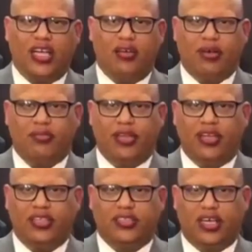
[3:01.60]
عليها ما بين
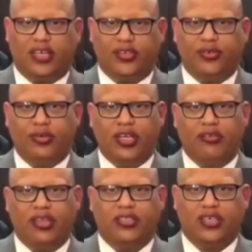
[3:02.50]
الاتحاد الدولي
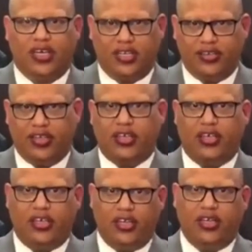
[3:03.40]
والاتحاد
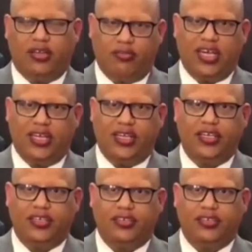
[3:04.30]
المحلي